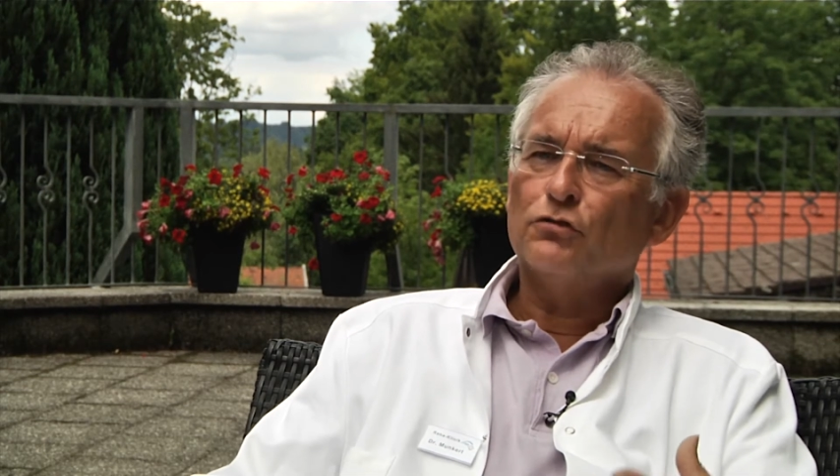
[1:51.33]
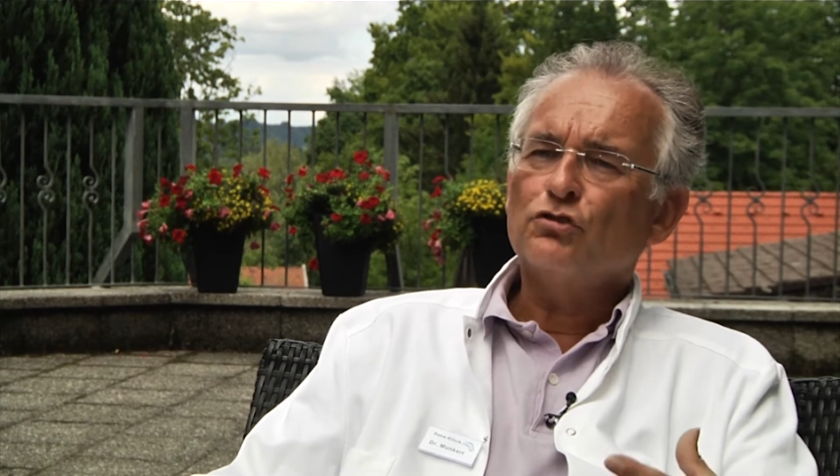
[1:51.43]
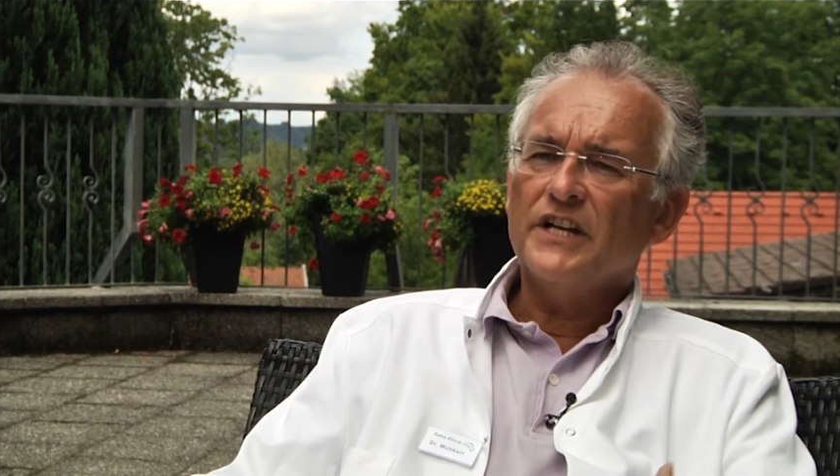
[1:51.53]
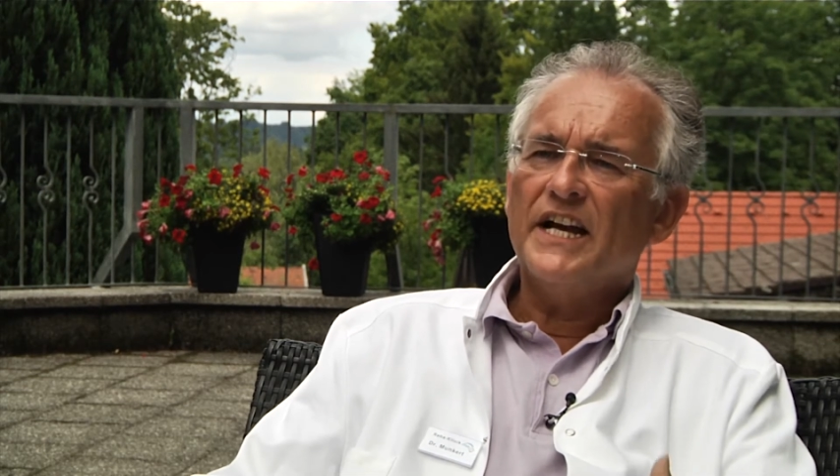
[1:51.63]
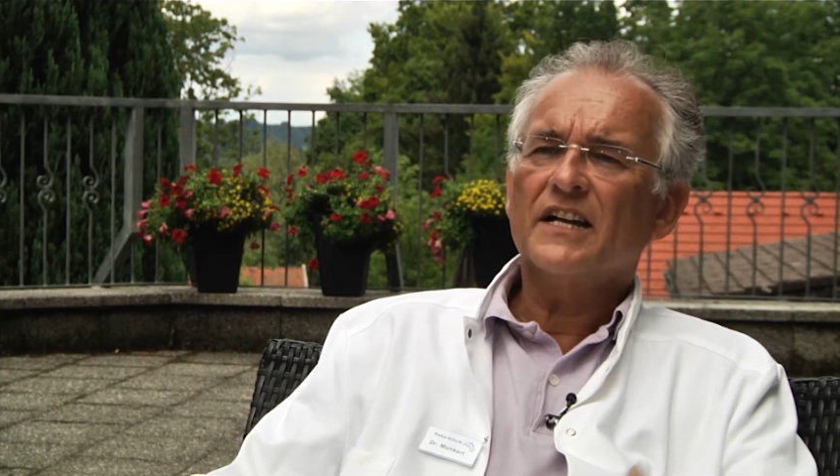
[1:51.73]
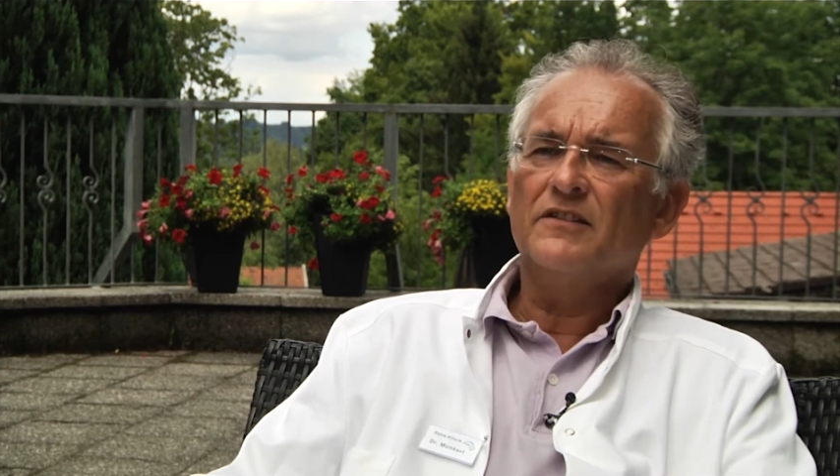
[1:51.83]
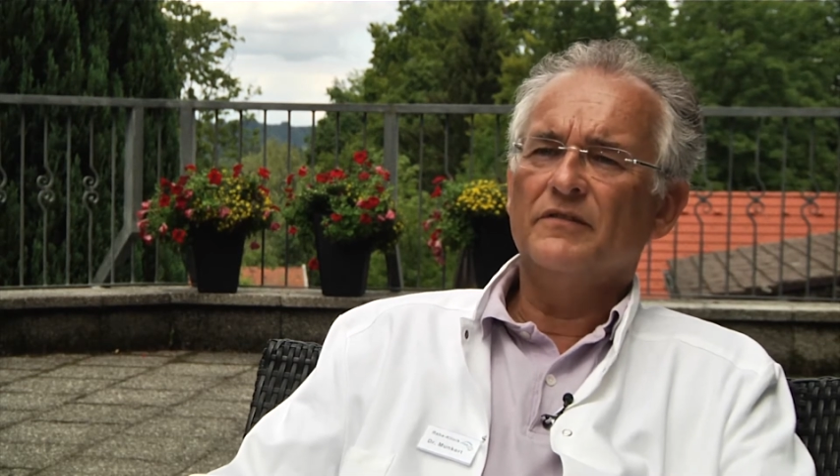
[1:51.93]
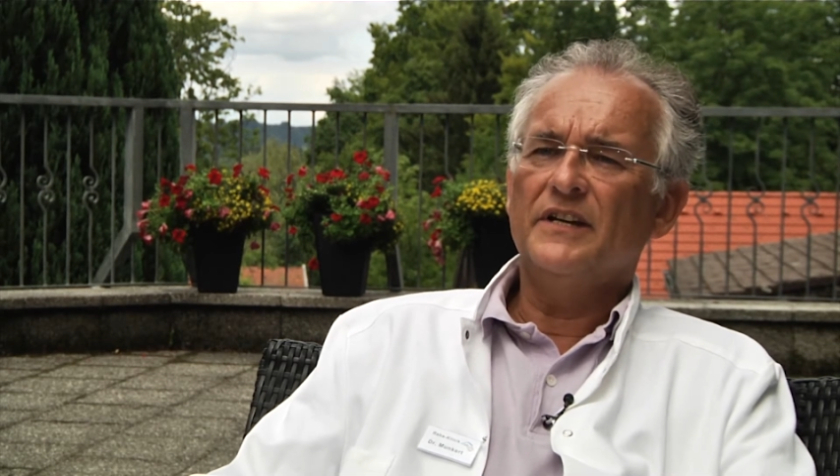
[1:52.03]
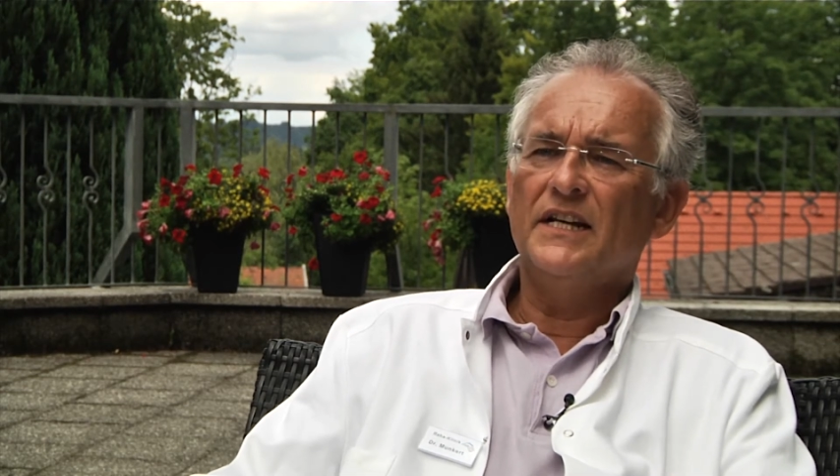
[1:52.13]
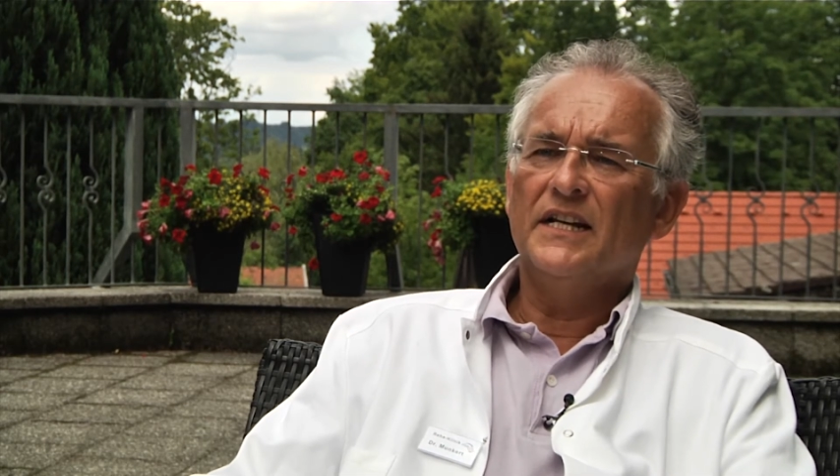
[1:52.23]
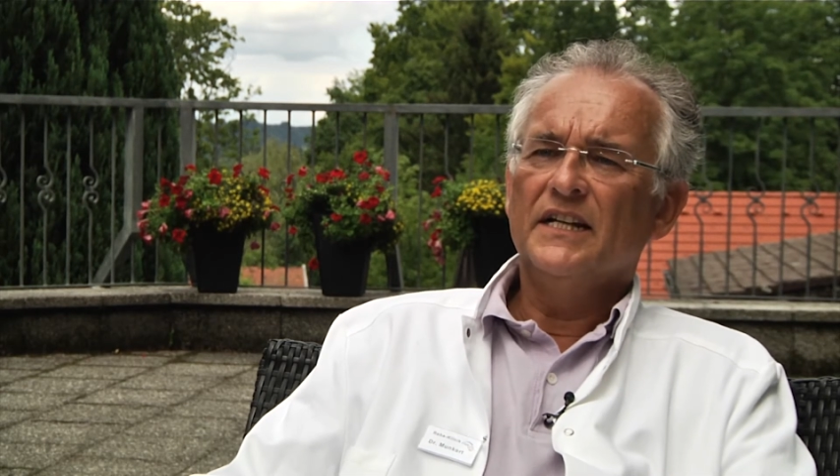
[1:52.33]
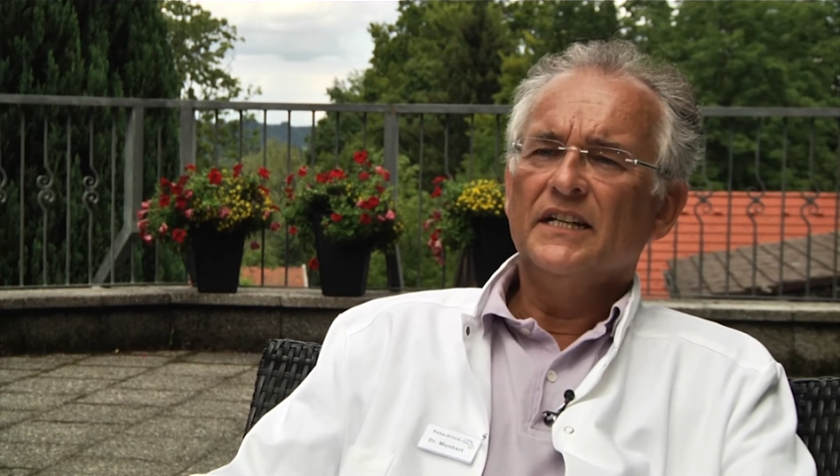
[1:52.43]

stärken will,